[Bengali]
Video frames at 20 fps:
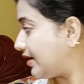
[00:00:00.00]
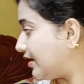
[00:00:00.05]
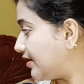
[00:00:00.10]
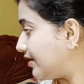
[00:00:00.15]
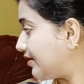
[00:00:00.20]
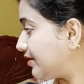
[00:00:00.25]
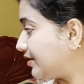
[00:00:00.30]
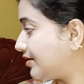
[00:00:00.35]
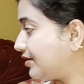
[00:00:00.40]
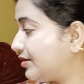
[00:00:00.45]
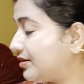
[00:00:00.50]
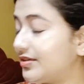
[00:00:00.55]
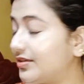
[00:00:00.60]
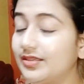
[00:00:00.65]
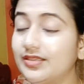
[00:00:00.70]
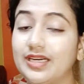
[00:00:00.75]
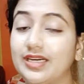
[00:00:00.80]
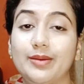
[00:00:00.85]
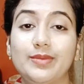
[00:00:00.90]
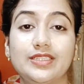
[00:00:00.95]
আর
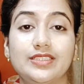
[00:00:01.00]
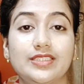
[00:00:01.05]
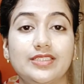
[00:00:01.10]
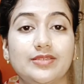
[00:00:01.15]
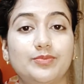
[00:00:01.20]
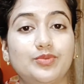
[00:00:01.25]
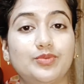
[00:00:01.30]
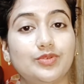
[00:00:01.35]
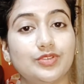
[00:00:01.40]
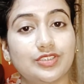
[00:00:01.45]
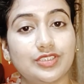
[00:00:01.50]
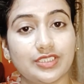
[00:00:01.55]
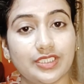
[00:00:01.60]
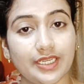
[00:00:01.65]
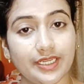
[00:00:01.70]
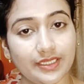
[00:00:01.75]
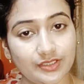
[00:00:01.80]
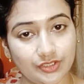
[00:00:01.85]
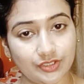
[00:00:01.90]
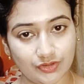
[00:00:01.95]
আমাদের
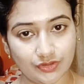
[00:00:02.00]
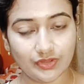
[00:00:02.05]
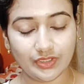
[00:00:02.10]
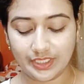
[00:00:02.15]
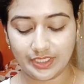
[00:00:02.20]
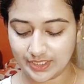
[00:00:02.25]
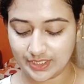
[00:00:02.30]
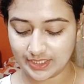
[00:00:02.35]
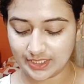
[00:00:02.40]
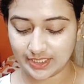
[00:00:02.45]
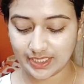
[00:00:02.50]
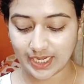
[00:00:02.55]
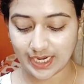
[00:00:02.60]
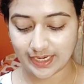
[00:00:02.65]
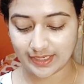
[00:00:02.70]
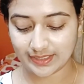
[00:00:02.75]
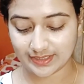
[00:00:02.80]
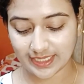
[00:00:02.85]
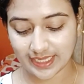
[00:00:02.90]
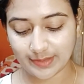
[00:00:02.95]
পুচকের জন্য এনেছি আর
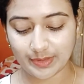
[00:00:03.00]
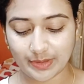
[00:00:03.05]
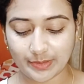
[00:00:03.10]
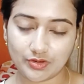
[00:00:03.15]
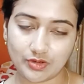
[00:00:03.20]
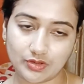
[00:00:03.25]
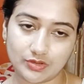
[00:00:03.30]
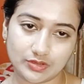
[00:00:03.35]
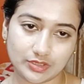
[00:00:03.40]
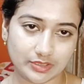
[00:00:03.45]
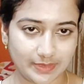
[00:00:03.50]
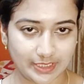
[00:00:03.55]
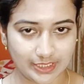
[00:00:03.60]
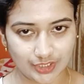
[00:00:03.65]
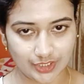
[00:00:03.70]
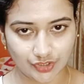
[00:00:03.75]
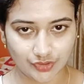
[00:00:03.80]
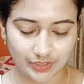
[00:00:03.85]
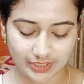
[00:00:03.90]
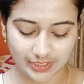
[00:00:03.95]
সেম আমার ননদের মেয়ের
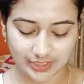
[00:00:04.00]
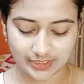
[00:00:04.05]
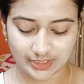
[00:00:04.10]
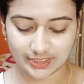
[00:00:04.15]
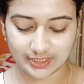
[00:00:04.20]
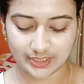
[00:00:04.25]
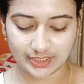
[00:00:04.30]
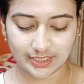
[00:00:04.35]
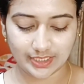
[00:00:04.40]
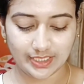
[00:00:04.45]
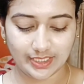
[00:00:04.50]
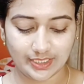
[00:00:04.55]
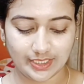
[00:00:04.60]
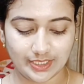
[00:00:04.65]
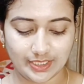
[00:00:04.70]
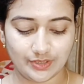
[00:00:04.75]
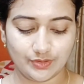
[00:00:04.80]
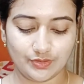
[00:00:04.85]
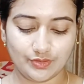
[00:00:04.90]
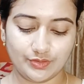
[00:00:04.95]
জন্য এনেছি
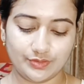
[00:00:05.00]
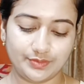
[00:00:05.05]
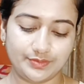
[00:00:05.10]
তো